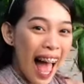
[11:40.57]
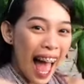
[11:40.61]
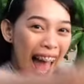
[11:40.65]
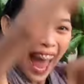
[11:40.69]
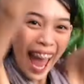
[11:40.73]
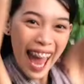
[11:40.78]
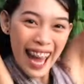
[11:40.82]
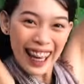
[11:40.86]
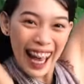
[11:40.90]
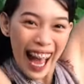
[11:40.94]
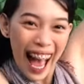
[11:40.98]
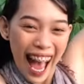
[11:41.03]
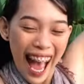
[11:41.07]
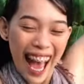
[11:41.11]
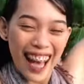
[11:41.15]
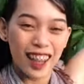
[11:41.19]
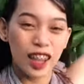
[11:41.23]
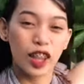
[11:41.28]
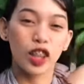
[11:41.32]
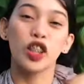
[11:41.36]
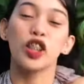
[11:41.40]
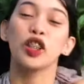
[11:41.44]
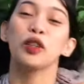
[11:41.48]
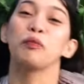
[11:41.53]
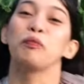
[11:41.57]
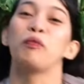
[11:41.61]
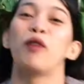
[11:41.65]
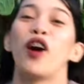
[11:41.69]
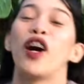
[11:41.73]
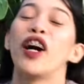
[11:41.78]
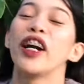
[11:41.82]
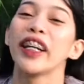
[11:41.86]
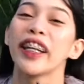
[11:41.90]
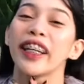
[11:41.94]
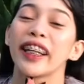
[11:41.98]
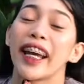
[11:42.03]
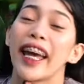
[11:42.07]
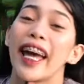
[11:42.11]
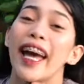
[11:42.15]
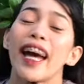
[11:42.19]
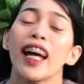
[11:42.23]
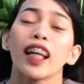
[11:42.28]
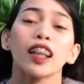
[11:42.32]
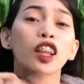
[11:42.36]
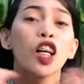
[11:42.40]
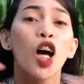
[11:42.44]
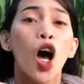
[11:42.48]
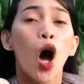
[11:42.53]
Hey guys! Good morning
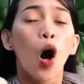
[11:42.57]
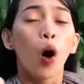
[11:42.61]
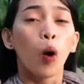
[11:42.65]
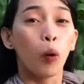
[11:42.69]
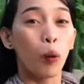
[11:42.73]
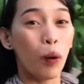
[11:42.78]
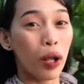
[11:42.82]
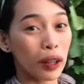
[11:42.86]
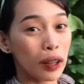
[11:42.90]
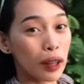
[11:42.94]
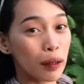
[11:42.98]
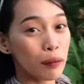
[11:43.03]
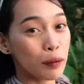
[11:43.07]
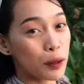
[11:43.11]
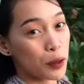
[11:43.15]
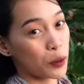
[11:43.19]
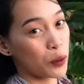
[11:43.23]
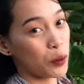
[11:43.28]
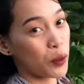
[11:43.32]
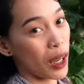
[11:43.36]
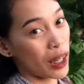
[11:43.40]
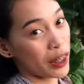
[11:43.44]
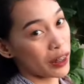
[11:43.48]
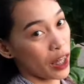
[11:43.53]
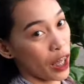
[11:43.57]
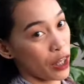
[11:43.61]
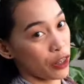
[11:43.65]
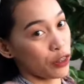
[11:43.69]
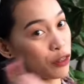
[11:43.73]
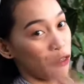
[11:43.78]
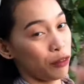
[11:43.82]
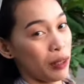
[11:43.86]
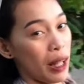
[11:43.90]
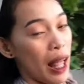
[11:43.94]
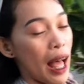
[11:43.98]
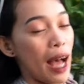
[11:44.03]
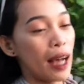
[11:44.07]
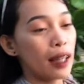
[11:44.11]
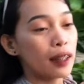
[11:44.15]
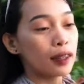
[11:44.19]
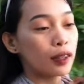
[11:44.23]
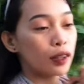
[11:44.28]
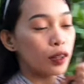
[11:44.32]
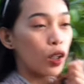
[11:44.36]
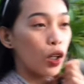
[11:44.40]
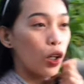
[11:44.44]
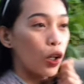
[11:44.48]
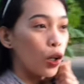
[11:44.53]
and welcome to another
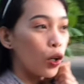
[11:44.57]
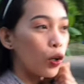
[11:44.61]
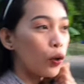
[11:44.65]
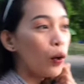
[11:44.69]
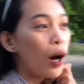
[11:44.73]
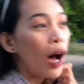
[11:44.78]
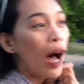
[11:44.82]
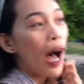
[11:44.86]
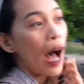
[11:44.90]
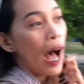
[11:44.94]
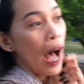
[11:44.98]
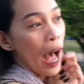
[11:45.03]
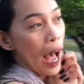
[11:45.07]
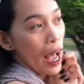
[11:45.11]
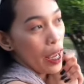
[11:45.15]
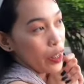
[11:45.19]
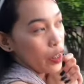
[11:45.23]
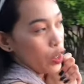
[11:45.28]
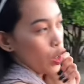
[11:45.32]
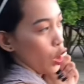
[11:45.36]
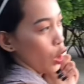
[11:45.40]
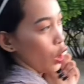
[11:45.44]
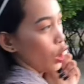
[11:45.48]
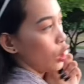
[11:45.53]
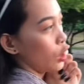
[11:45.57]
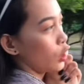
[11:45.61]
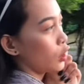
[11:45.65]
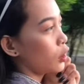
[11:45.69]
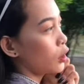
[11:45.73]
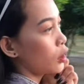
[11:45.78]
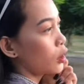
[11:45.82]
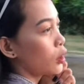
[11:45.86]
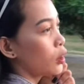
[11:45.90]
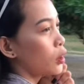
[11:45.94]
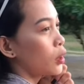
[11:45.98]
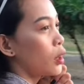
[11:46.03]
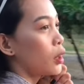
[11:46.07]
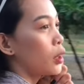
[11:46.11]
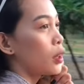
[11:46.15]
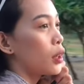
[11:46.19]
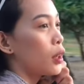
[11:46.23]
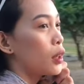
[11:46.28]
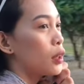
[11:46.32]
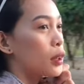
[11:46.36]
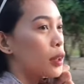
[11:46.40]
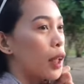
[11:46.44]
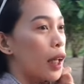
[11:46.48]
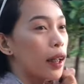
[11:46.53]
vlog. So, ayun.
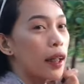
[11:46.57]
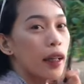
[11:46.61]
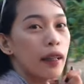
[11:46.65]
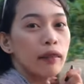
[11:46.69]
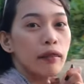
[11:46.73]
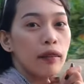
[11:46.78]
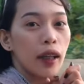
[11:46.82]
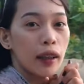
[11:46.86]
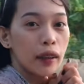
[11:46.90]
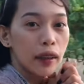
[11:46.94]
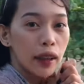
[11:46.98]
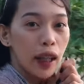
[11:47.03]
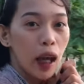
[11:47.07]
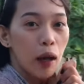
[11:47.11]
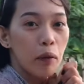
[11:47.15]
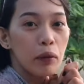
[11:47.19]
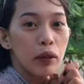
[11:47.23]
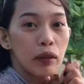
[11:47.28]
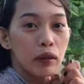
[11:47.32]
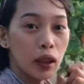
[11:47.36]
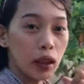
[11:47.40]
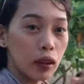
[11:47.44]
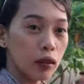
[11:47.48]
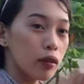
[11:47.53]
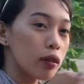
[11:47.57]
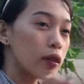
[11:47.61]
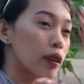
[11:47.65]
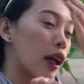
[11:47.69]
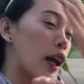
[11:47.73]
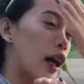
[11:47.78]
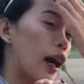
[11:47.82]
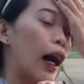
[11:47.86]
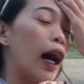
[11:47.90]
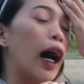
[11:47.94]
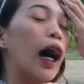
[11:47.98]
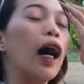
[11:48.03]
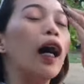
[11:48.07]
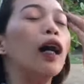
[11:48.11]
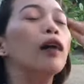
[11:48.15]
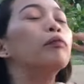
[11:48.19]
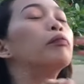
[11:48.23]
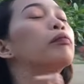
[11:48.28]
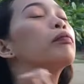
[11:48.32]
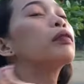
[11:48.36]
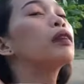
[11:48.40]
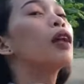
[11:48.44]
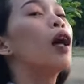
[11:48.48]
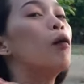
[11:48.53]
Second day na namin dito sa
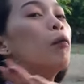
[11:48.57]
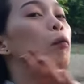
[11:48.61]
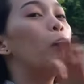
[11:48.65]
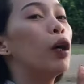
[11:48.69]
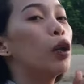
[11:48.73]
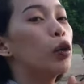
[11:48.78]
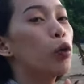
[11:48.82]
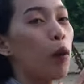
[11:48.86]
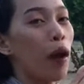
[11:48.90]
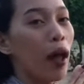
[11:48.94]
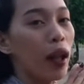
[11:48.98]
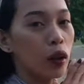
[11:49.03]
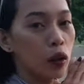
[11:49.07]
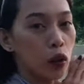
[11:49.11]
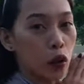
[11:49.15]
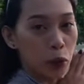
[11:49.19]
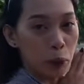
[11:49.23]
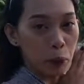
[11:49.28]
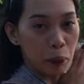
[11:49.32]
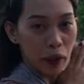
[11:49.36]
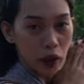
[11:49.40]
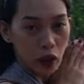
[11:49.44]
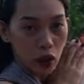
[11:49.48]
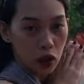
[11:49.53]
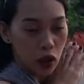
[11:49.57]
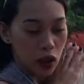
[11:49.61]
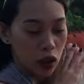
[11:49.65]
Manuel Wood Beach